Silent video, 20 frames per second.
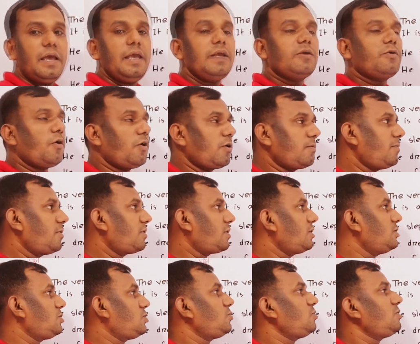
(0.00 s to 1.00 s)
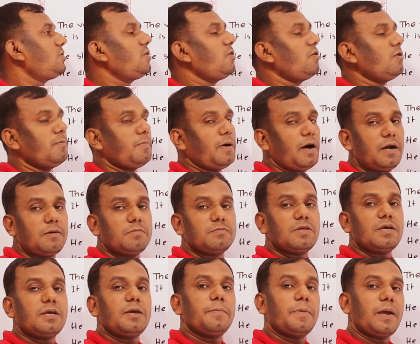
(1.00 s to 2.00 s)
এই কর্মটা যদিও ভার
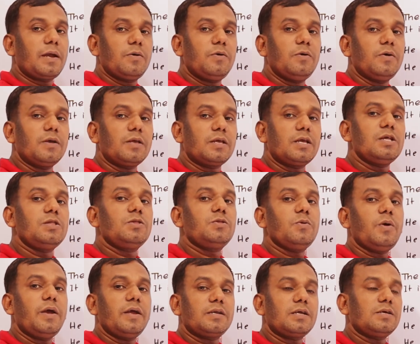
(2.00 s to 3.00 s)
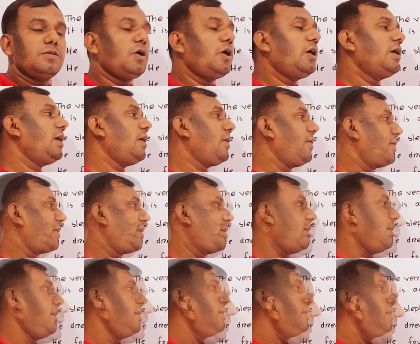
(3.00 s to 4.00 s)
থেকে বের হয় কিন্তু এটা ধরা হয়
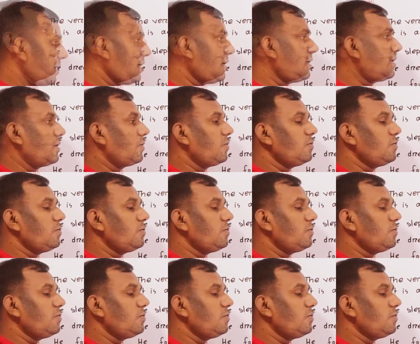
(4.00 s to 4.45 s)
না এখানে